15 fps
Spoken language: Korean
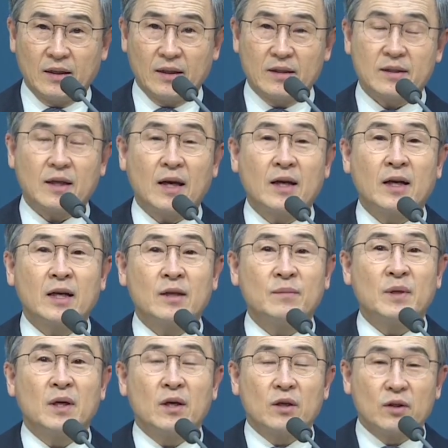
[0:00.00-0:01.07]
그래서
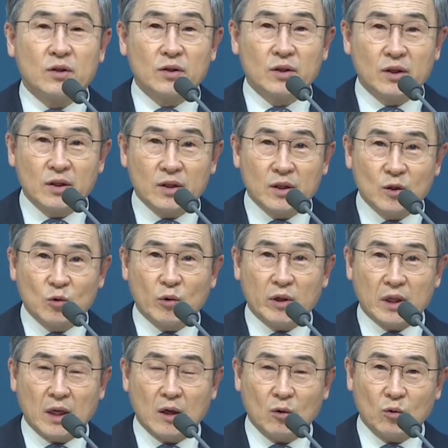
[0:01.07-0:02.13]
하나님 그 길을 인도해
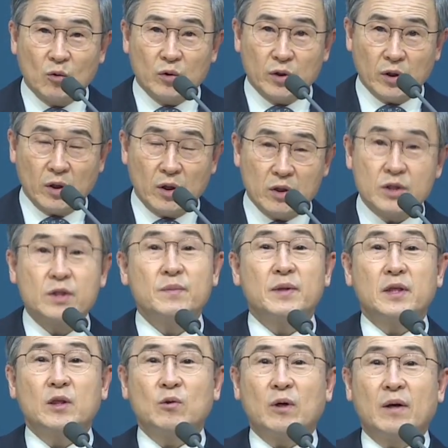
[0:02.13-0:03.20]
달라고 열심히
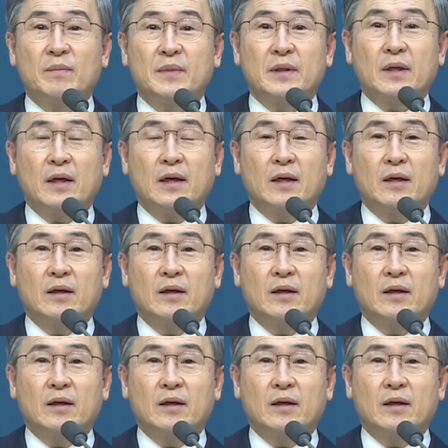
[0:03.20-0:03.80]
기도합니다.